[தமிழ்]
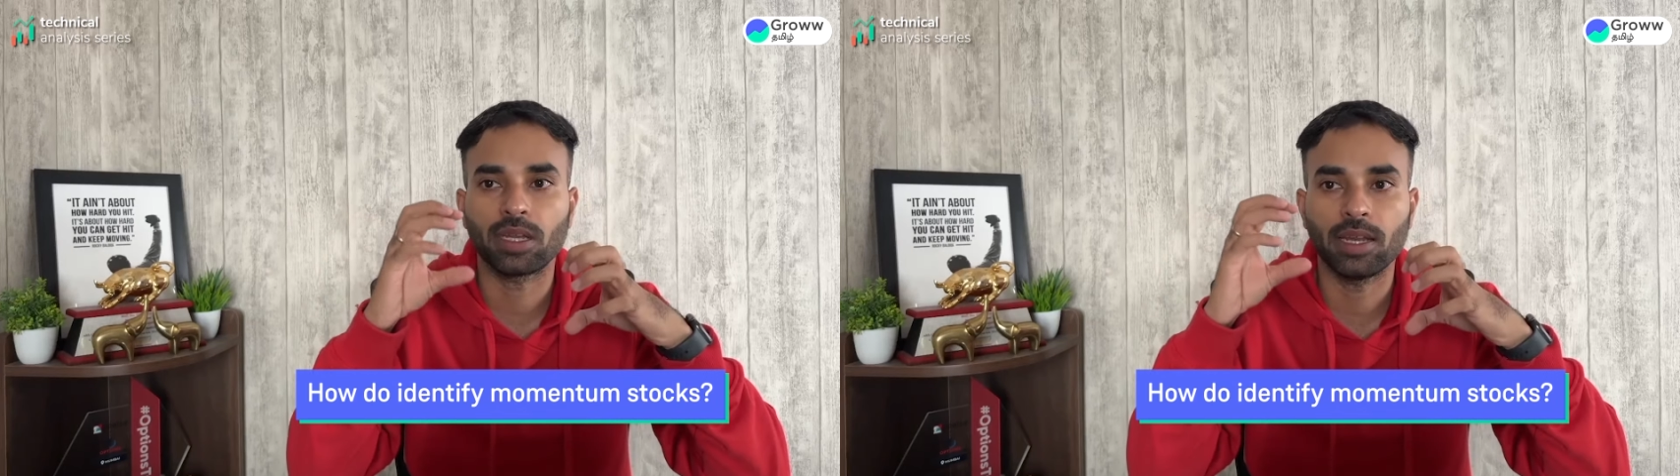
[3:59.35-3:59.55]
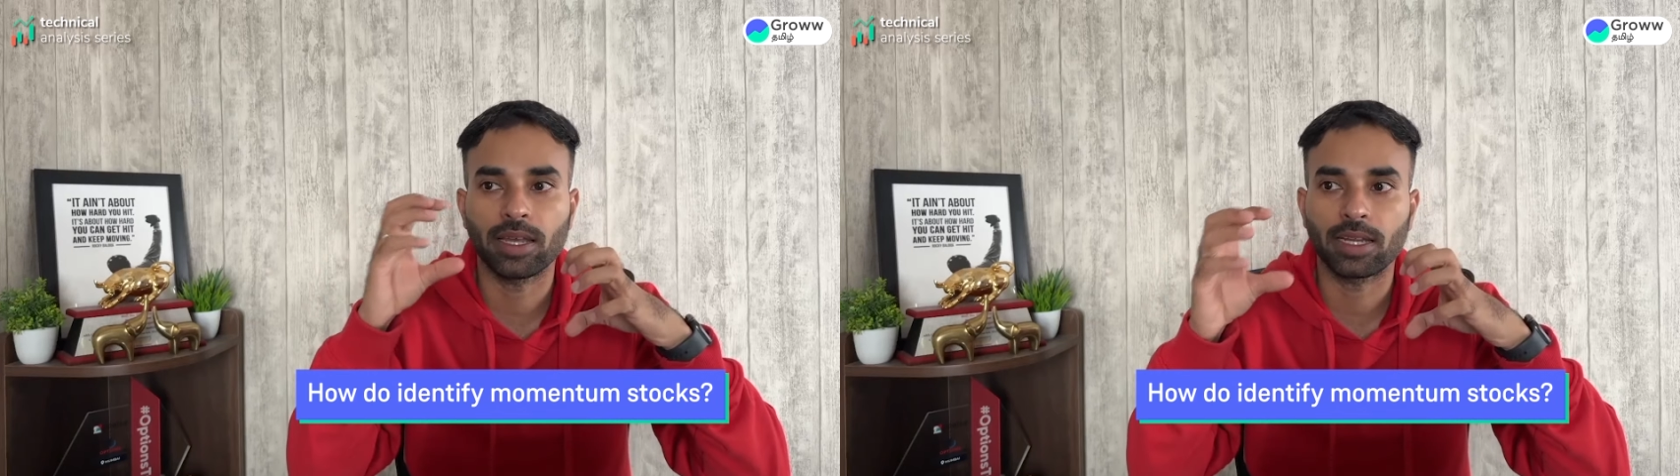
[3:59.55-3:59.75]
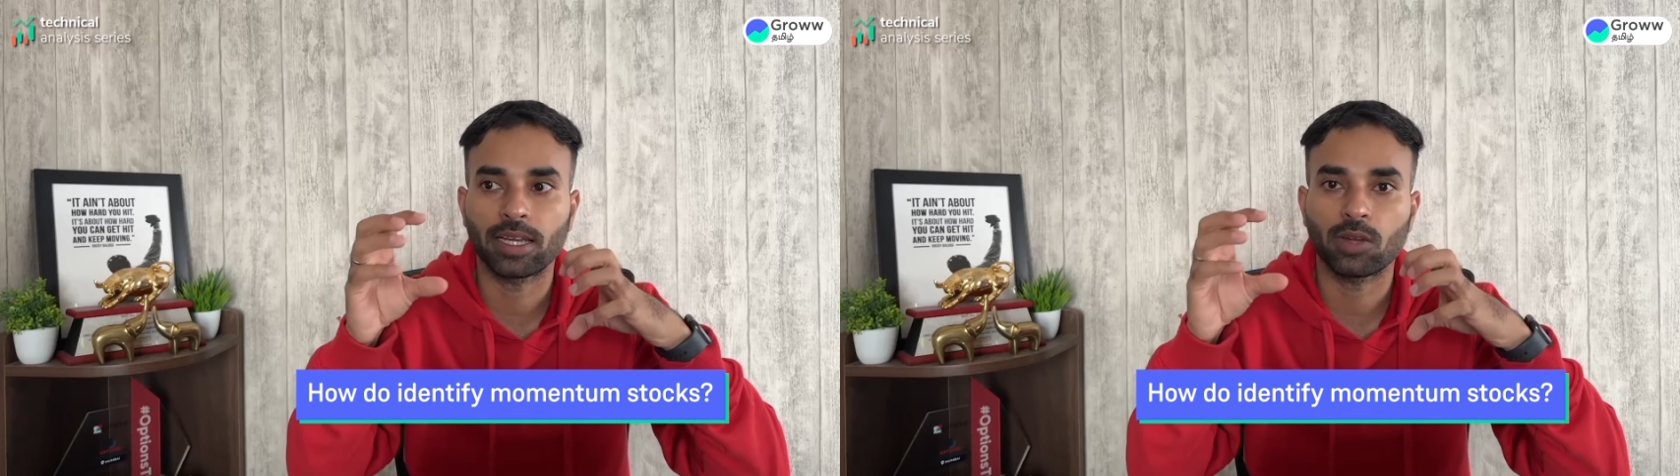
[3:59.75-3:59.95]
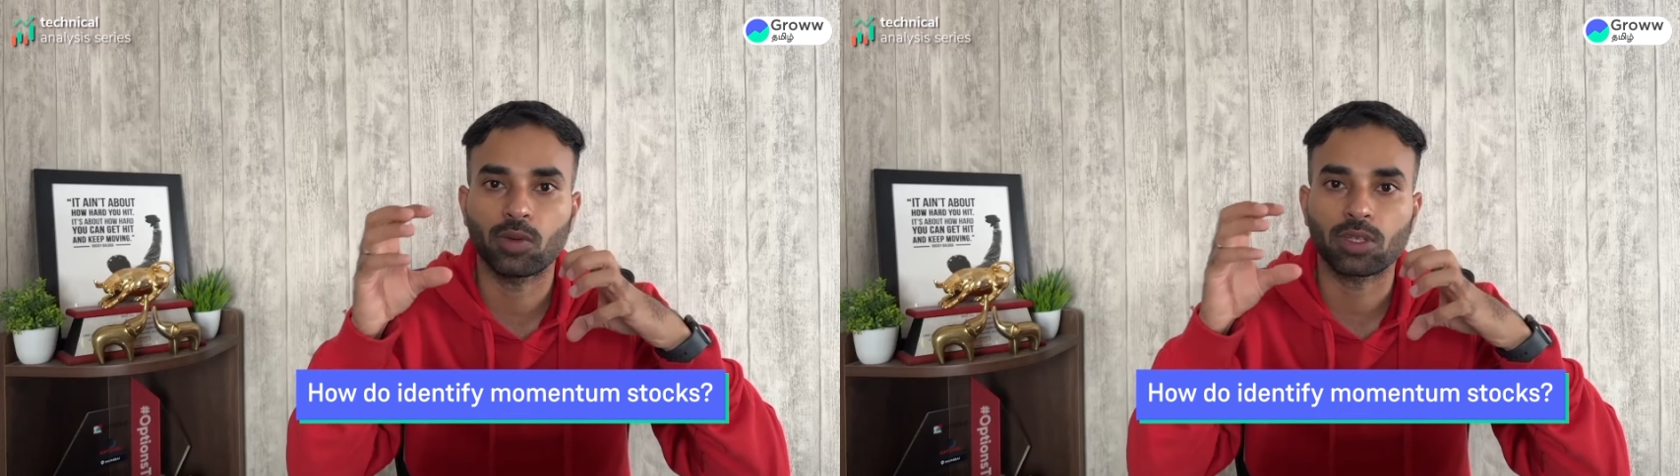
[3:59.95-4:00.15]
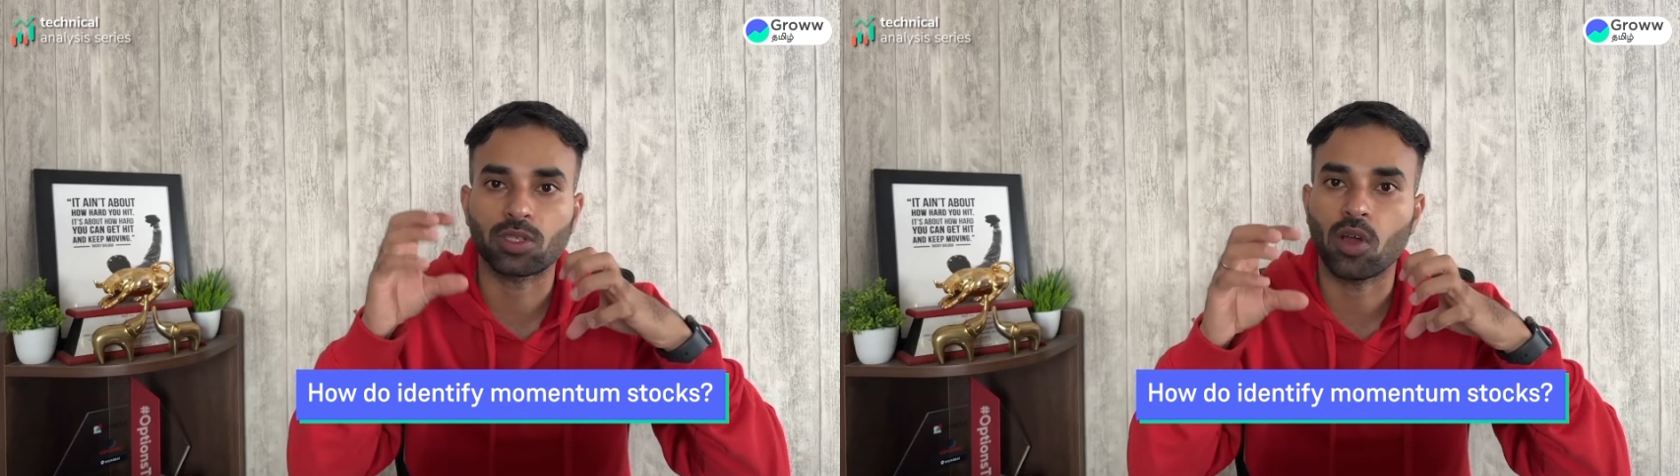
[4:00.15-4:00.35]
இல்லை இருக்கிற
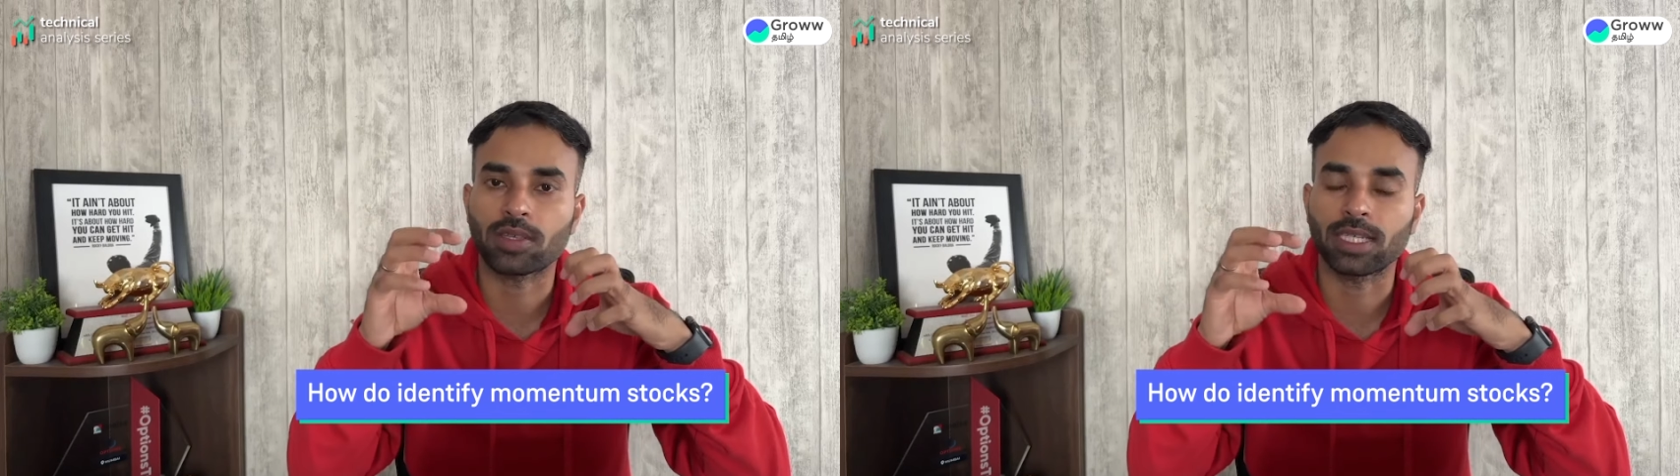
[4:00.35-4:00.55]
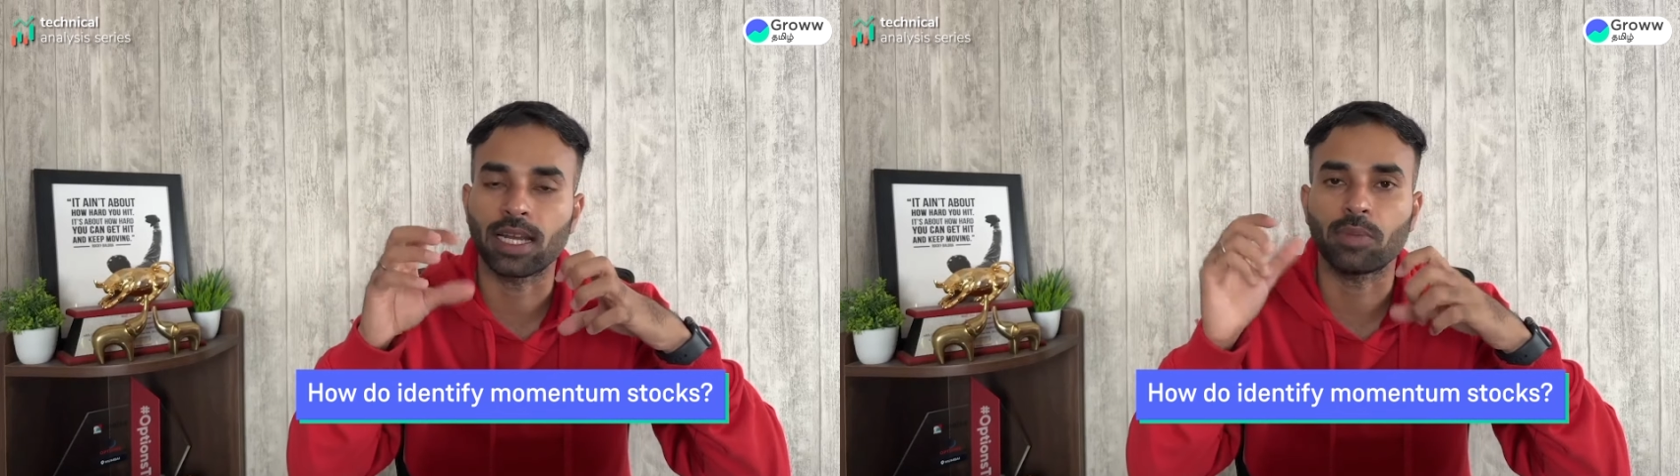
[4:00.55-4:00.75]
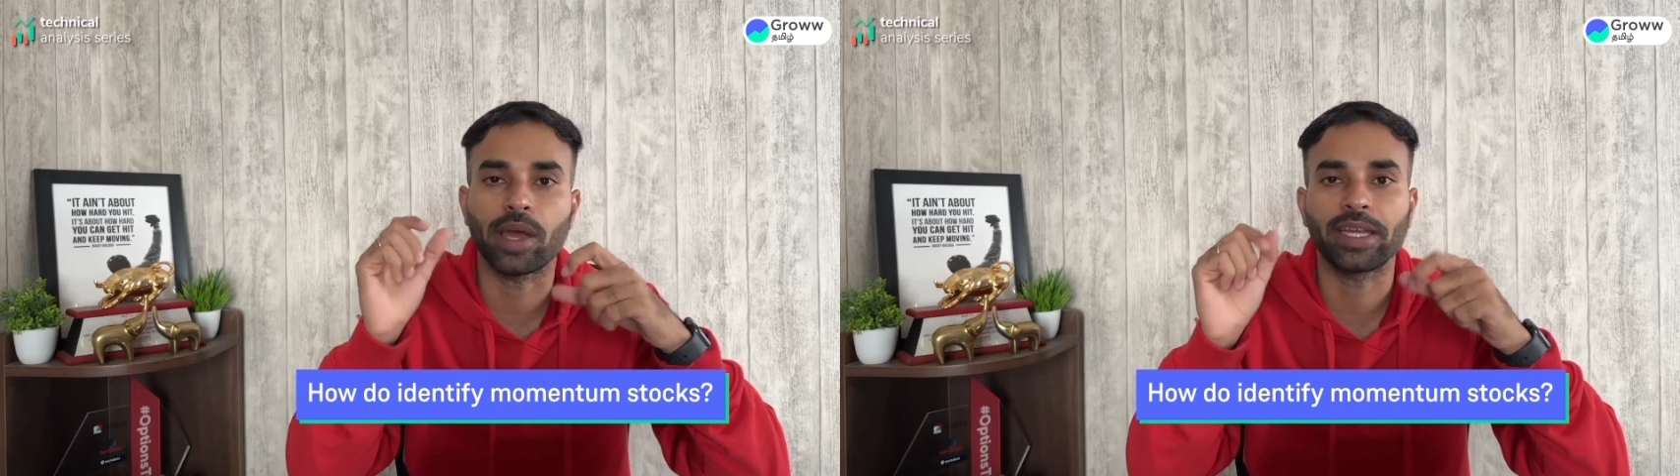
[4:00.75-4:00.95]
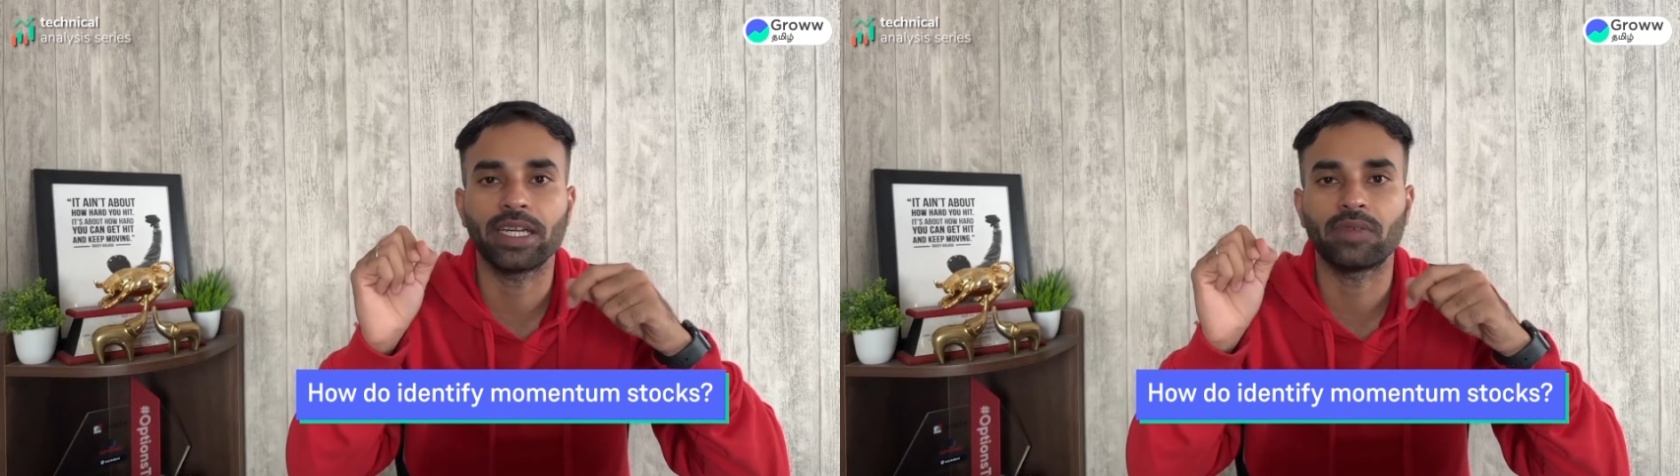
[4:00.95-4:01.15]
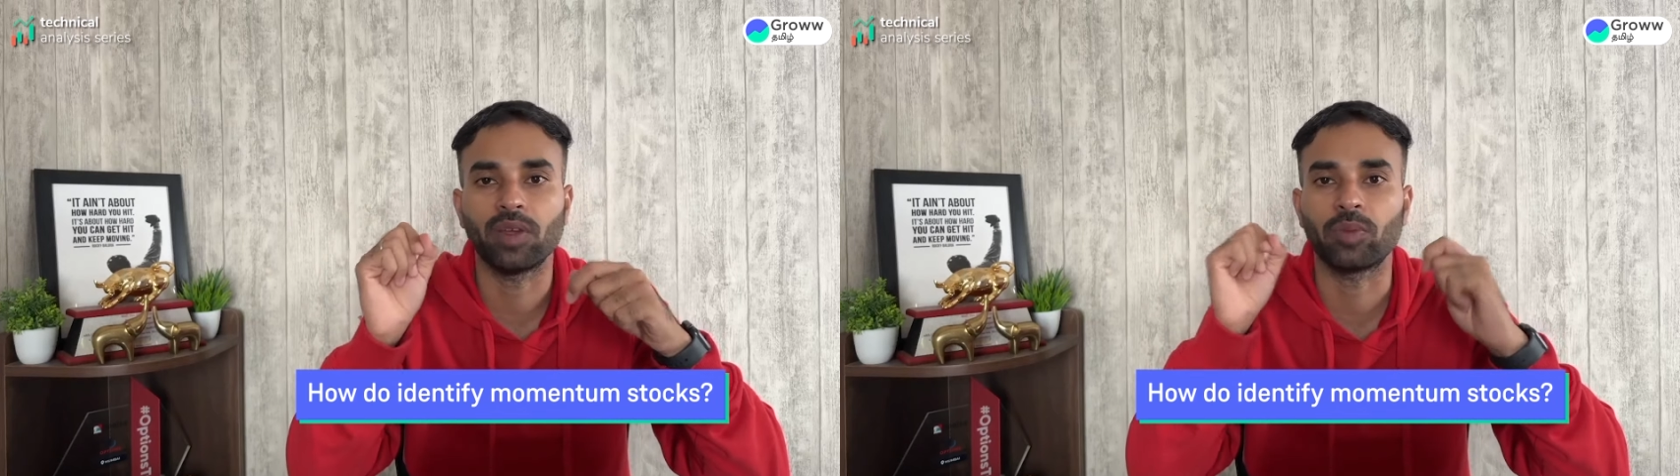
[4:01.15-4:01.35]
ஒரு ஸ்டாக்ஸ் எல்லாம் நம்ம
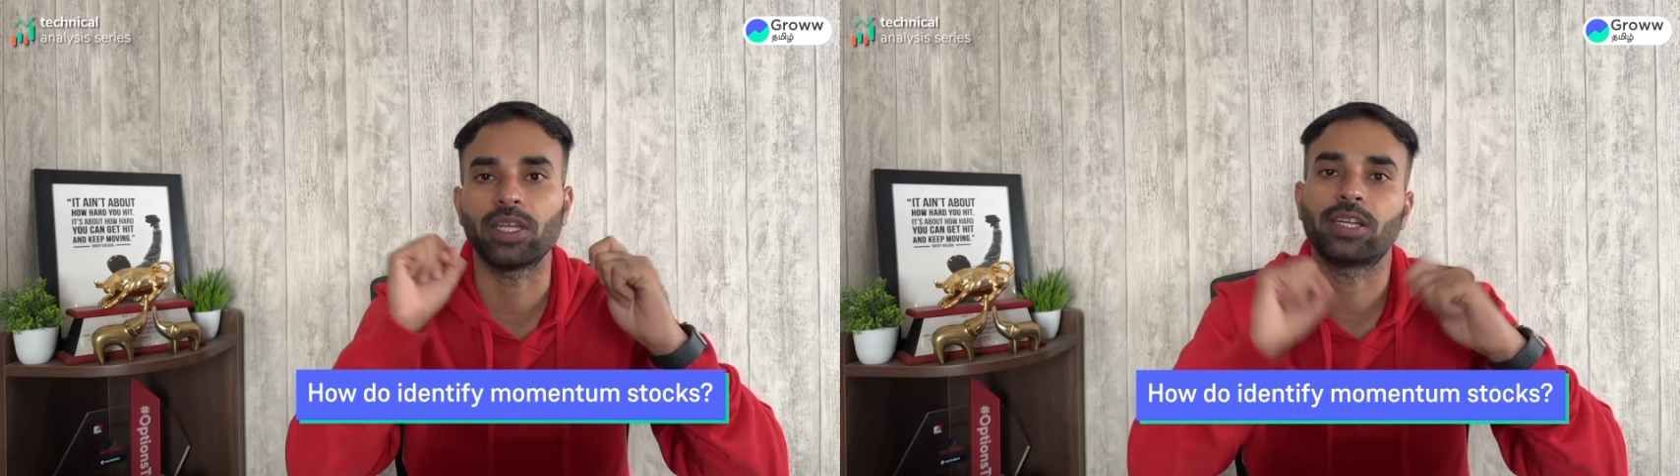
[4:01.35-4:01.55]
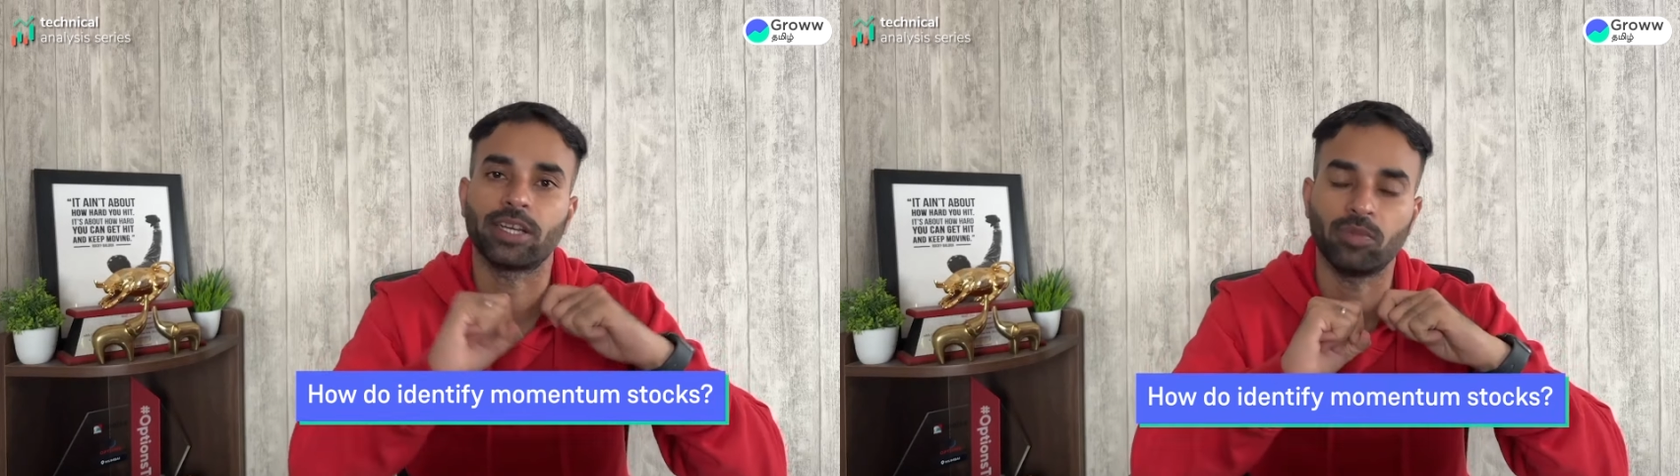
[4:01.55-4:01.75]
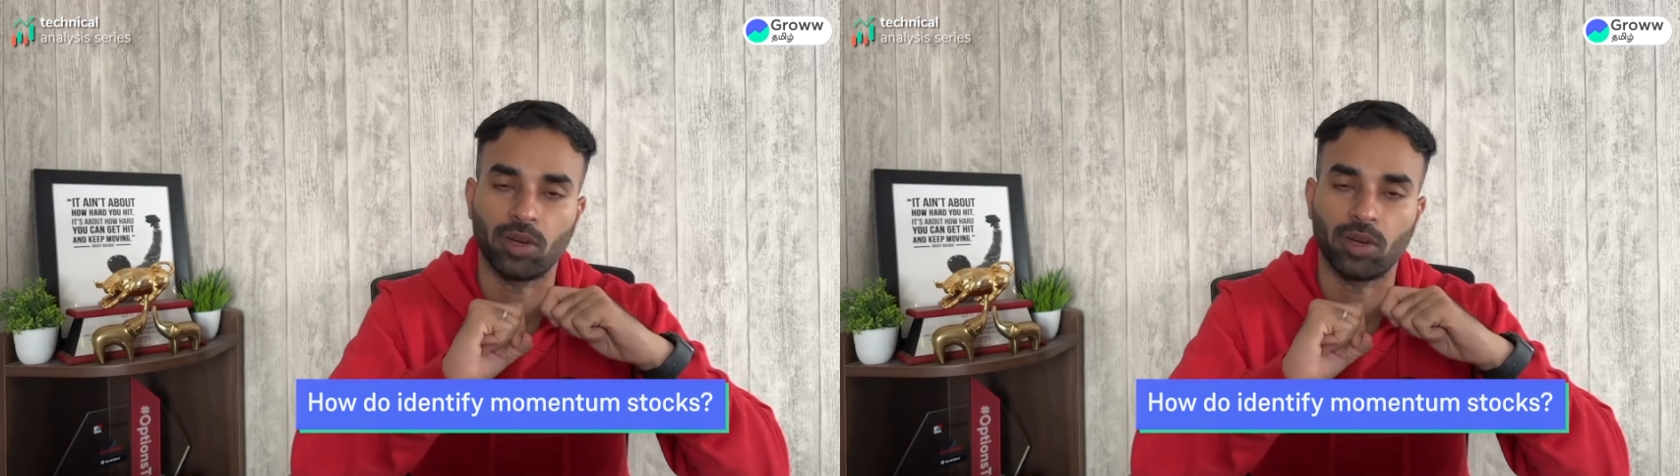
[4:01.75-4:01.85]
ஐடென்டிஃபை பண்ணி ட்ரேட்